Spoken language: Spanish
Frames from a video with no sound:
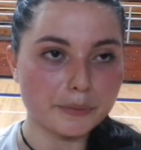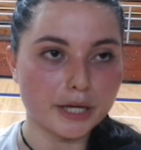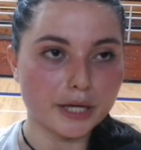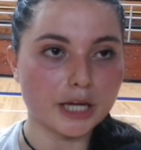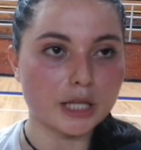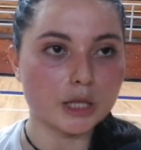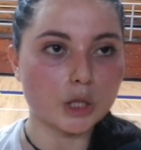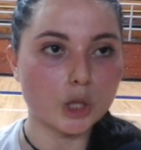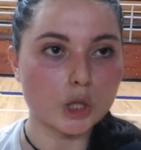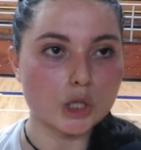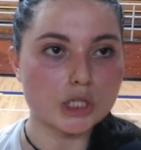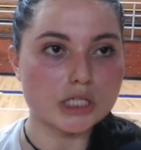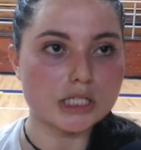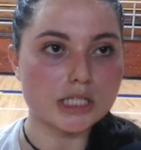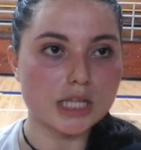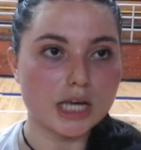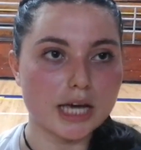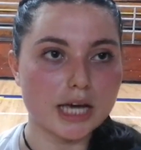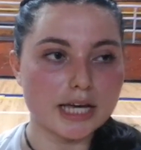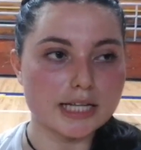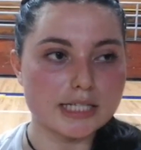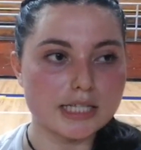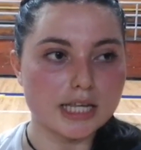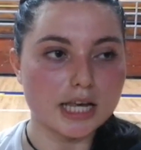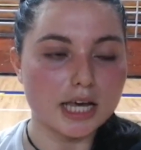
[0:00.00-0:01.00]

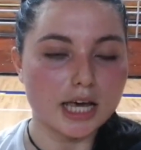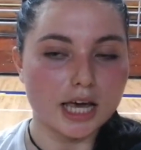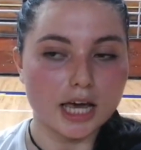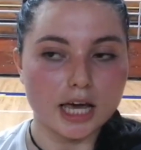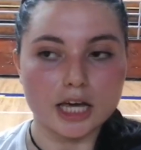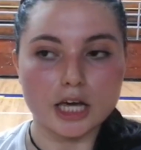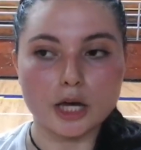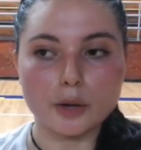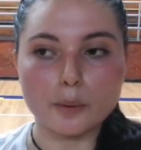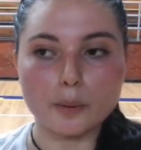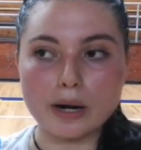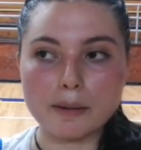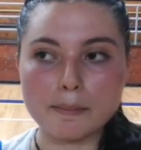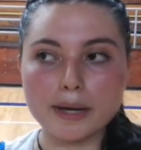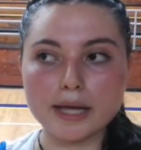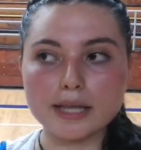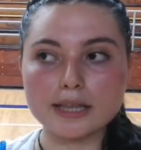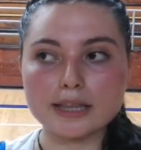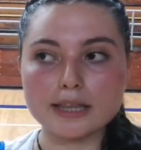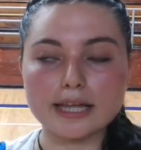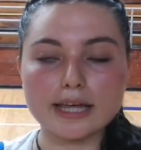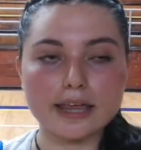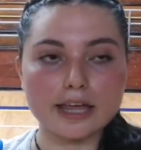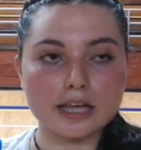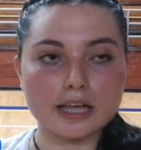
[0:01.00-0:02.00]
Entonces,
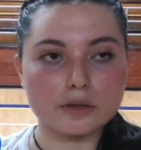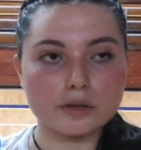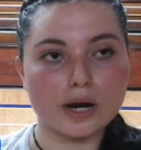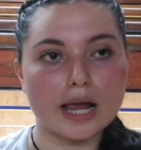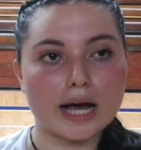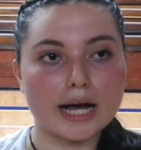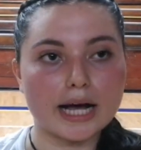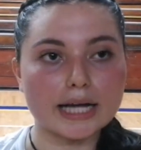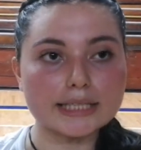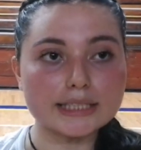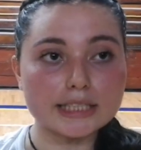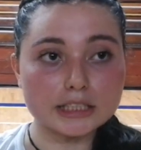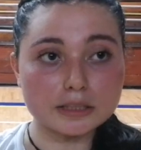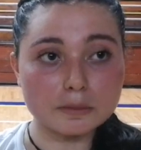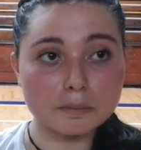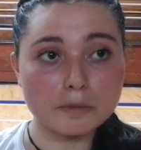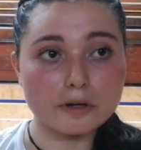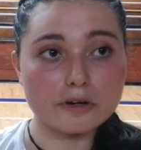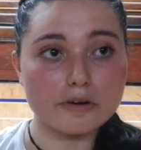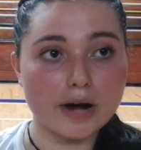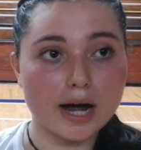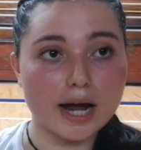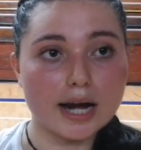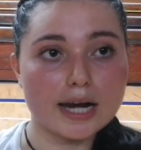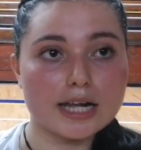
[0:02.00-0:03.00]
igualmente dentro de la cancha
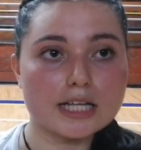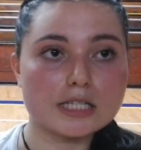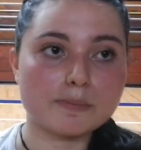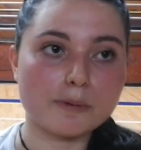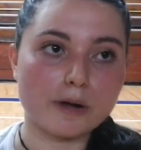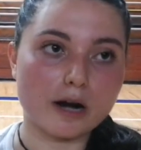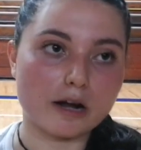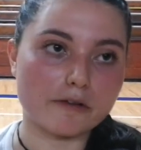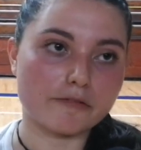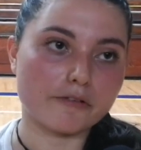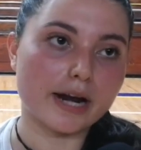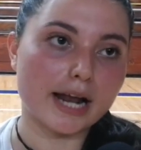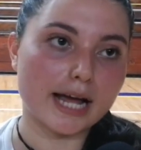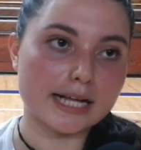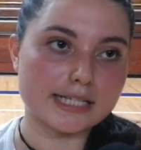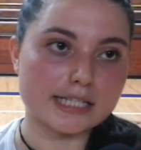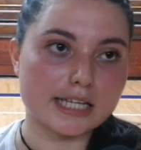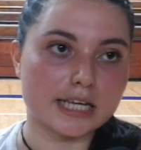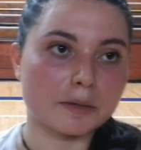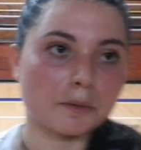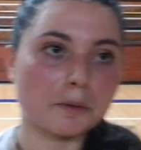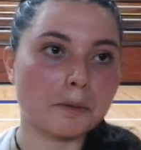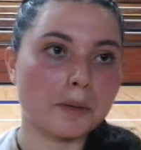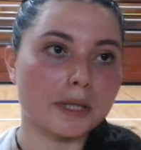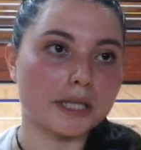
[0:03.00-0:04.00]
somos rivales, pero afuera
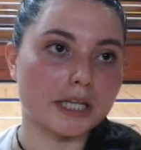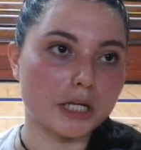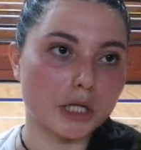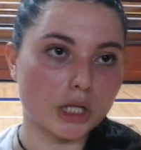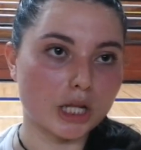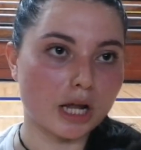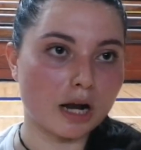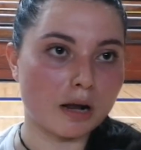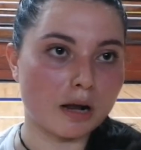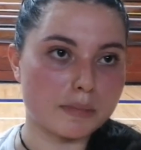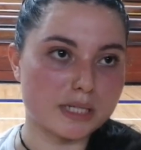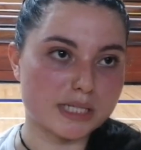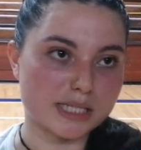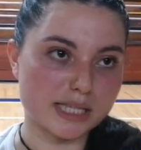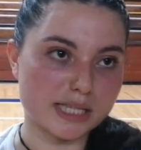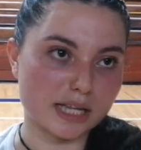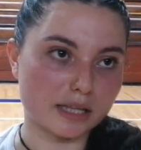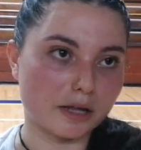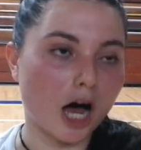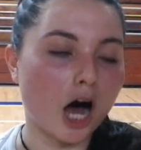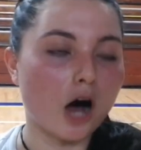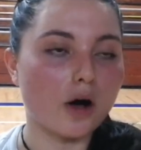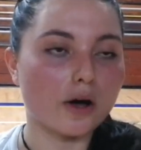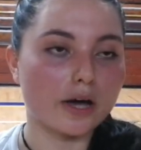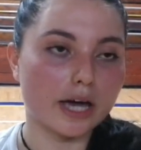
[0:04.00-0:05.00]
seguimos manteniendo la amistad.
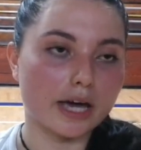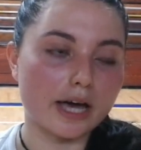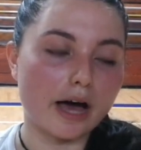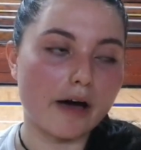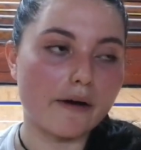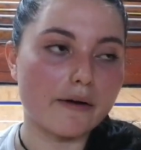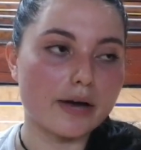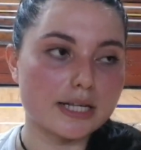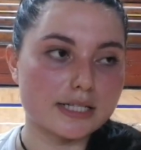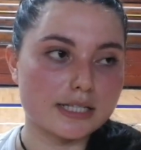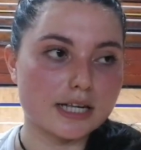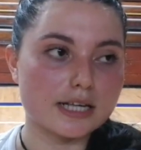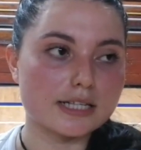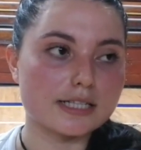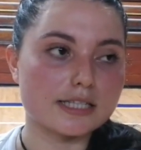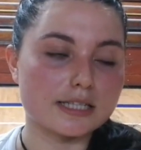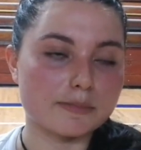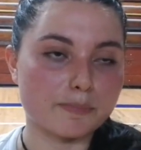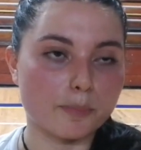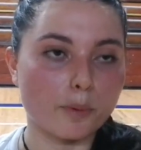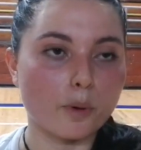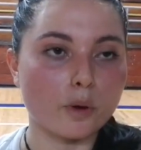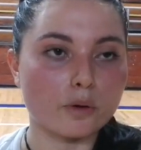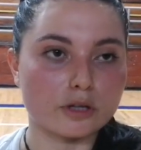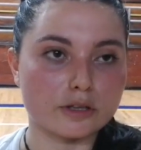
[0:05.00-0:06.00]
Aunque a veces
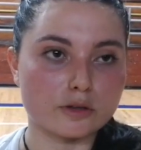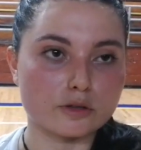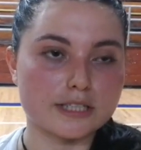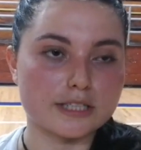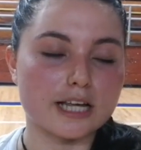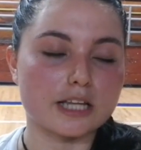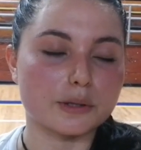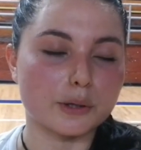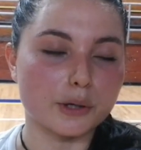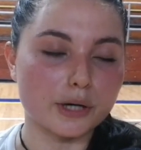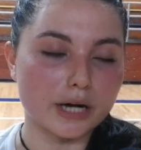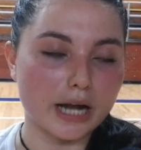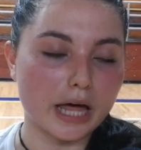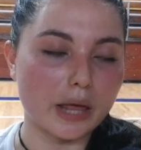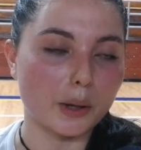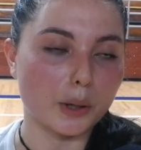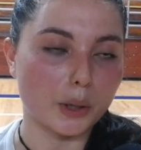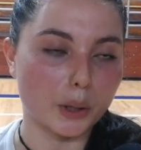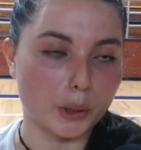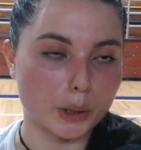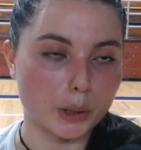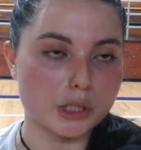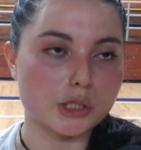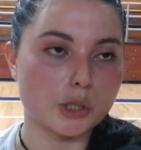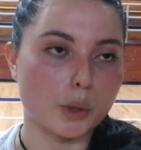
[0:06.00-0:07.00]
pues, se torna
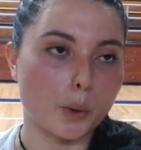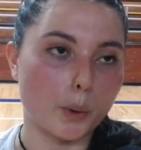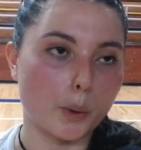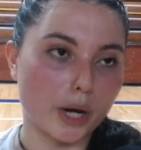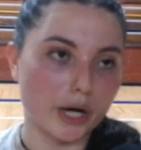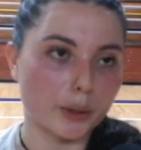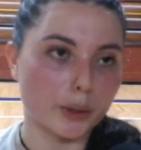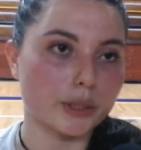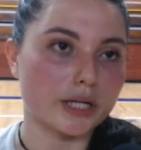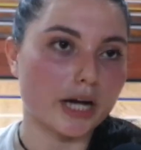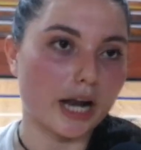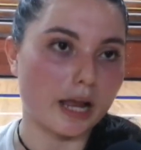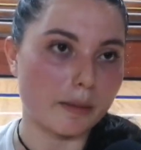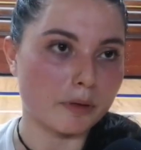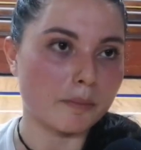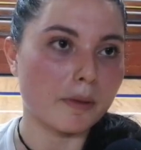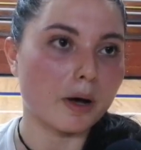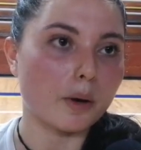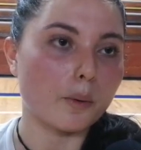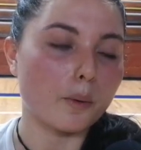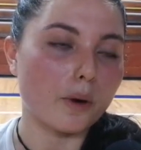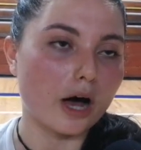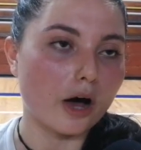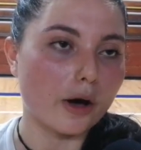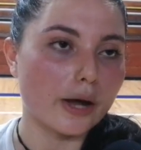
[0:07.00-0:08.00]
doloroso jugar contra las
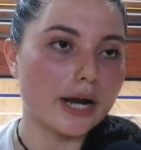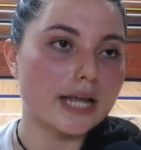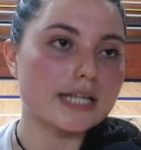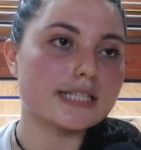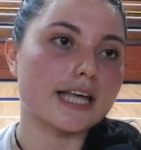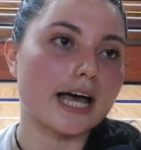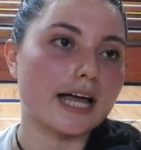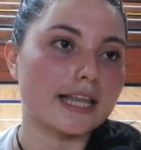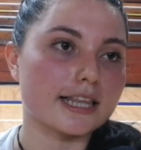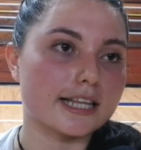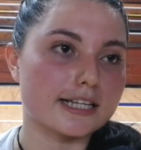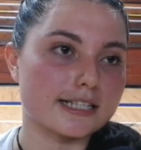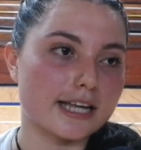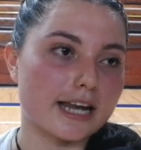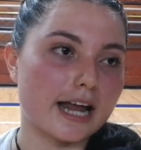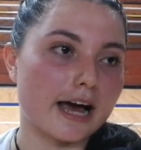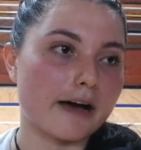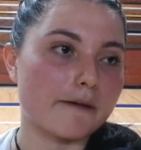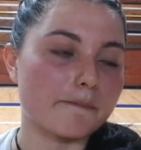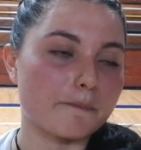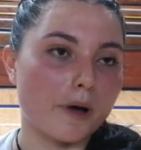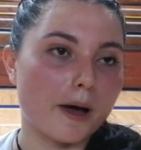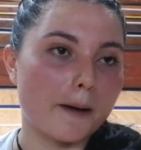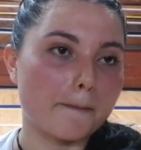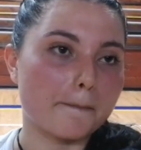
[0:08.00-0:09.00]
mismas jugadoras que antes
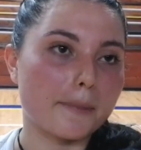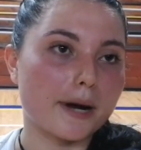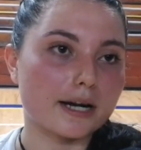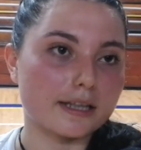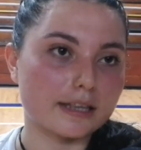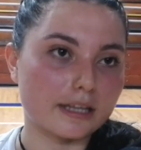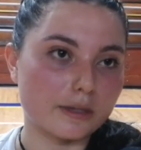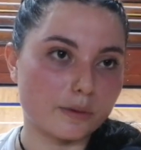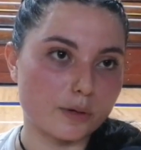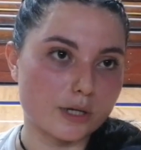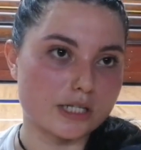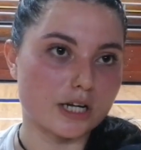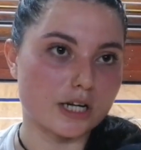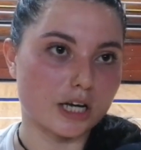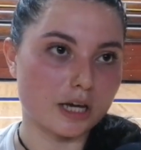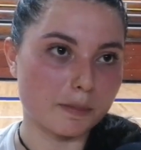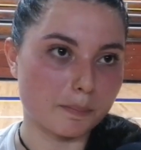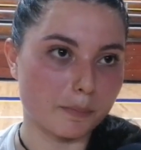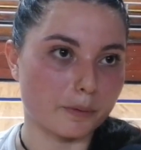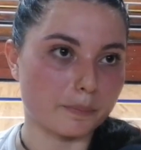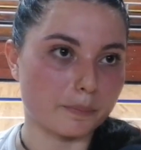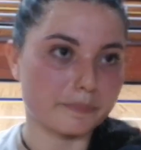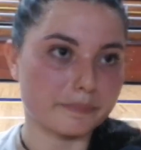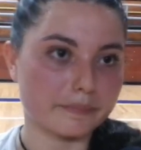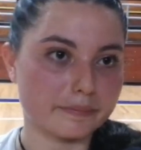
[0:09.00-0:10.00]
eran parte de nuestro
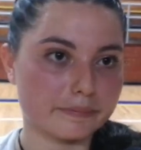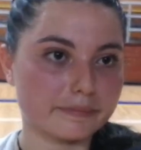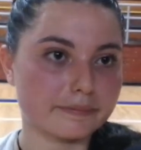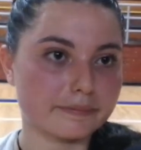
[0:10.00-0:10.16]
equipo.